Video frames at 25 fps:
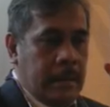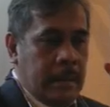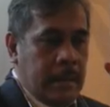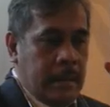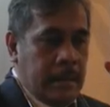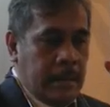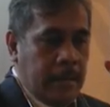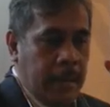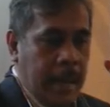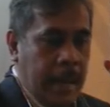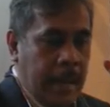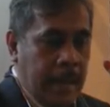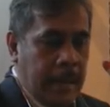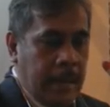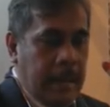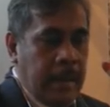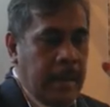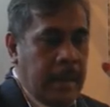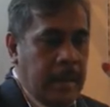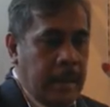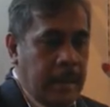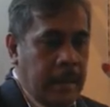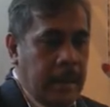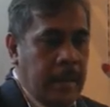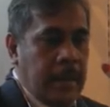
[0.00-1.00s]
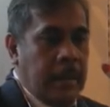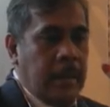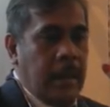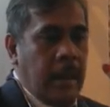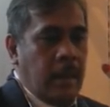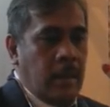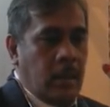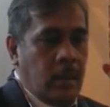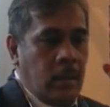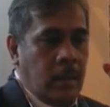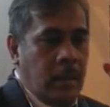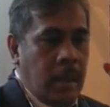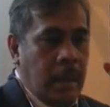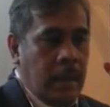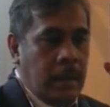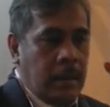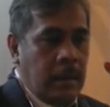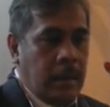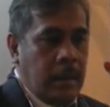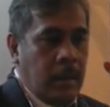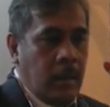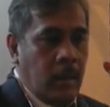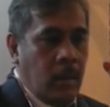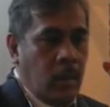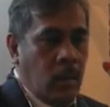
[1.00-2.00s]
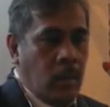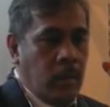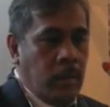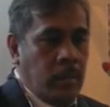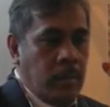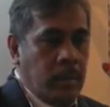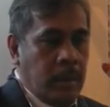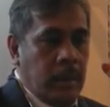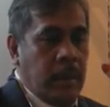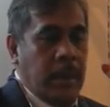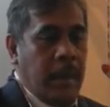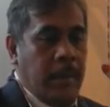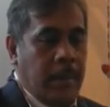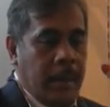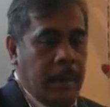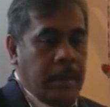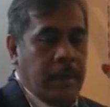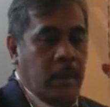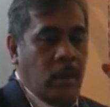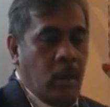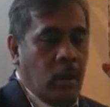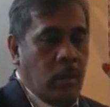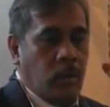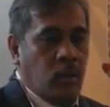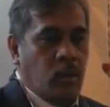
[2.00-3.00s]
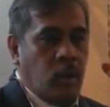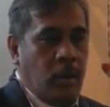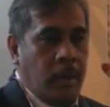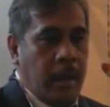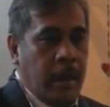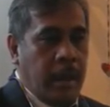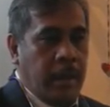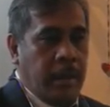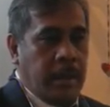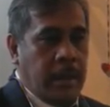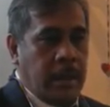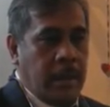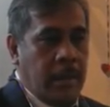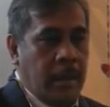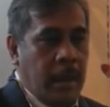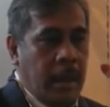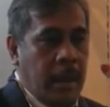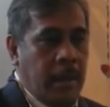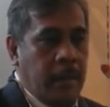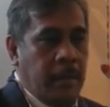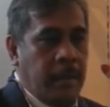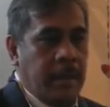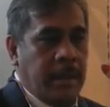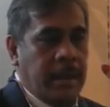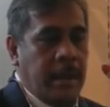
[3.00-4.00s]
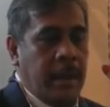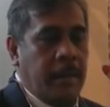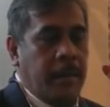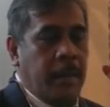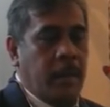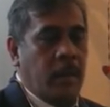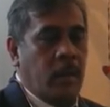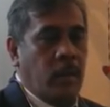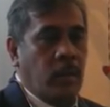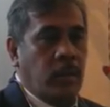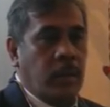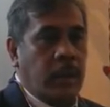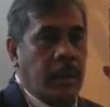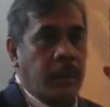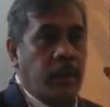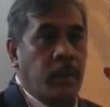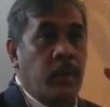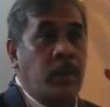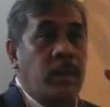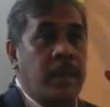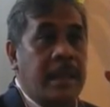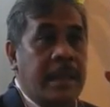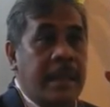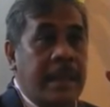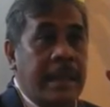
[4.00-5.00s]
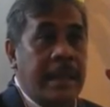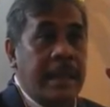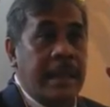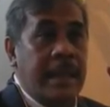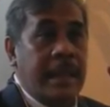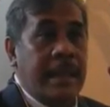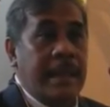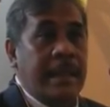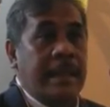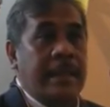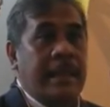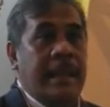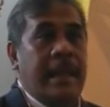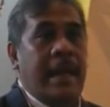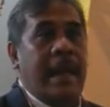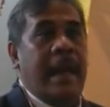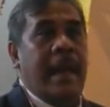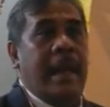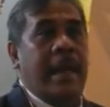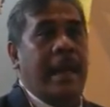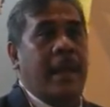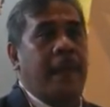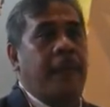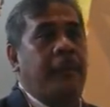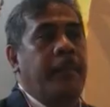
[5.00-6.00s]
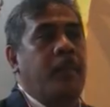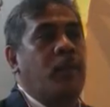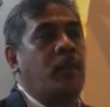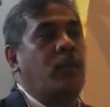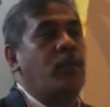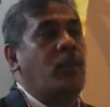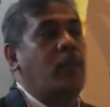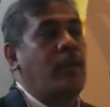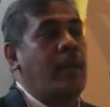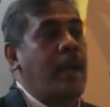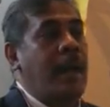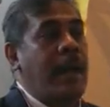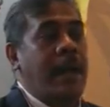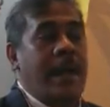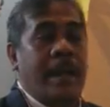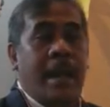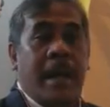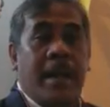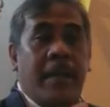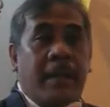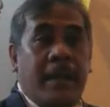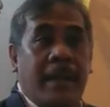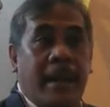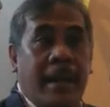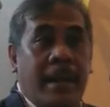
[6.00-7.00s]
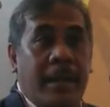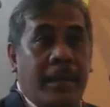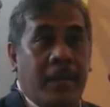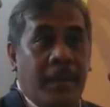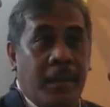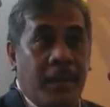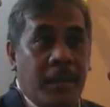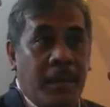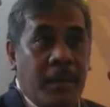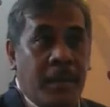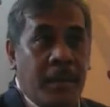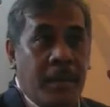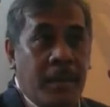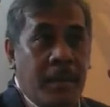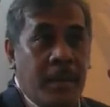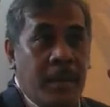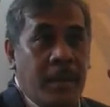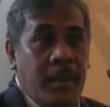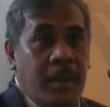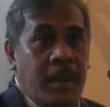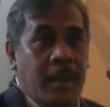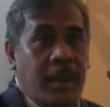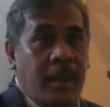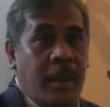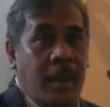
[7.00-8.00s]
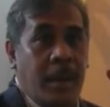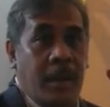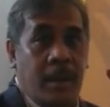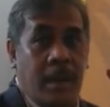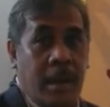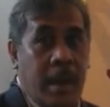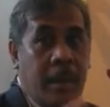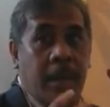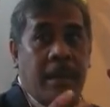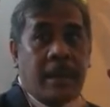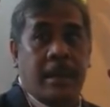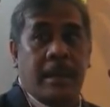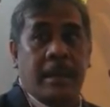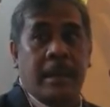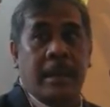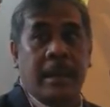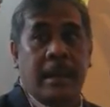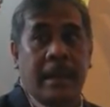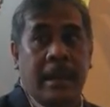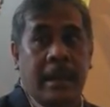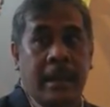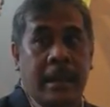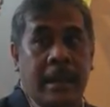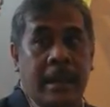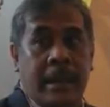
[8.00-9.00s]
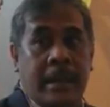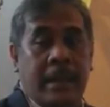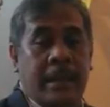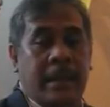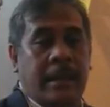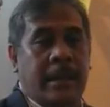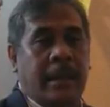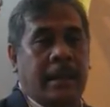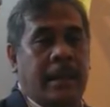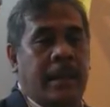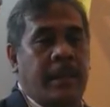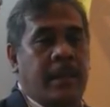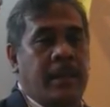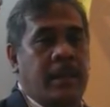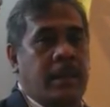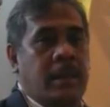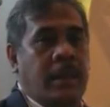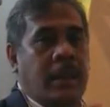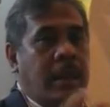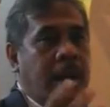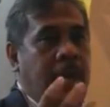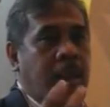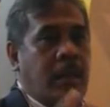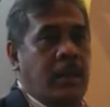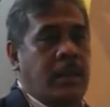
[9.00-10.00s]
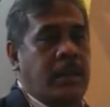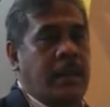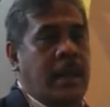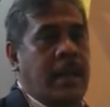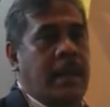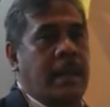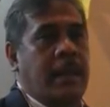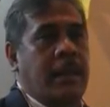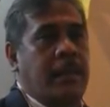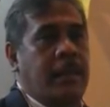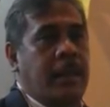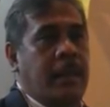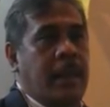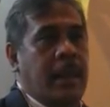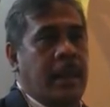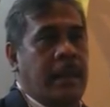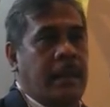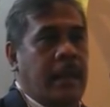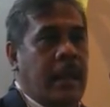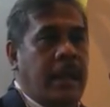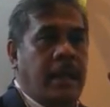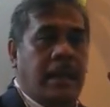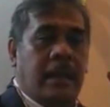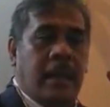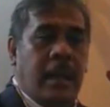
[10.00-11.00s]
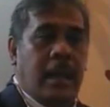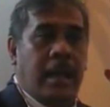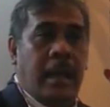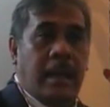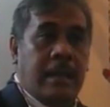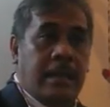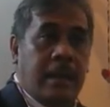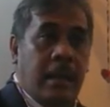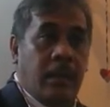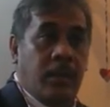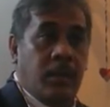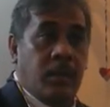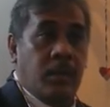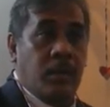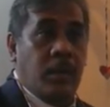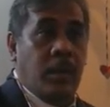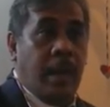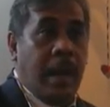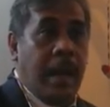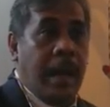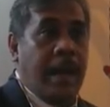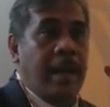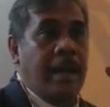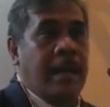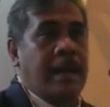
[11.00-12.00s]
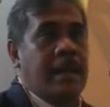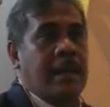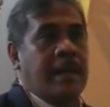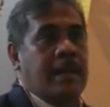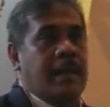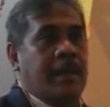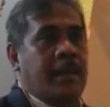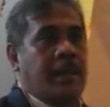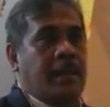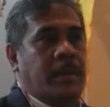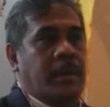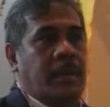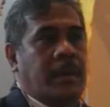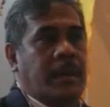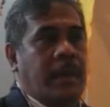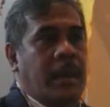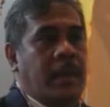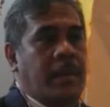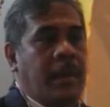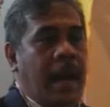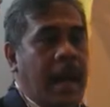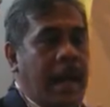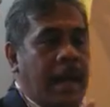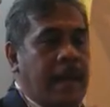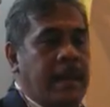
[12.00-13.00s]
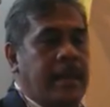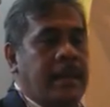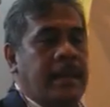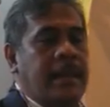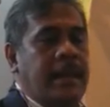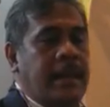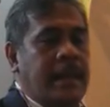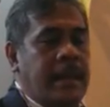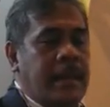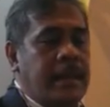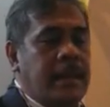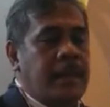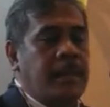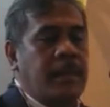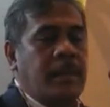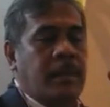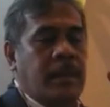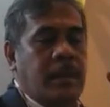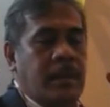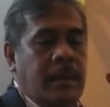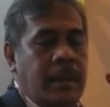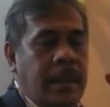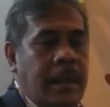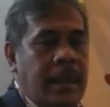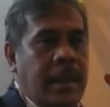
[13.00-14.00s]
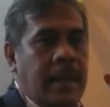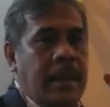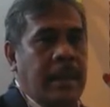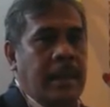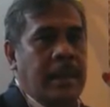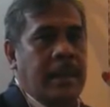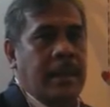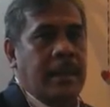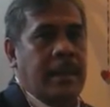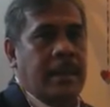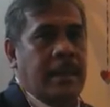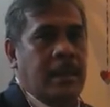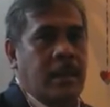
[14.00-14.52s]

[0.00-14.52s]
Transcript: di sekitar Bali ini dan juga Trilonu namanya Trilonu Sampai bersama bisa berkontribusi terhadap penurunan angka kematian ibu ya kita kan masih tinggi nih kita masih 300an yang kita inginkan kan 102 sebetulnya Bali sendiri sebetulnya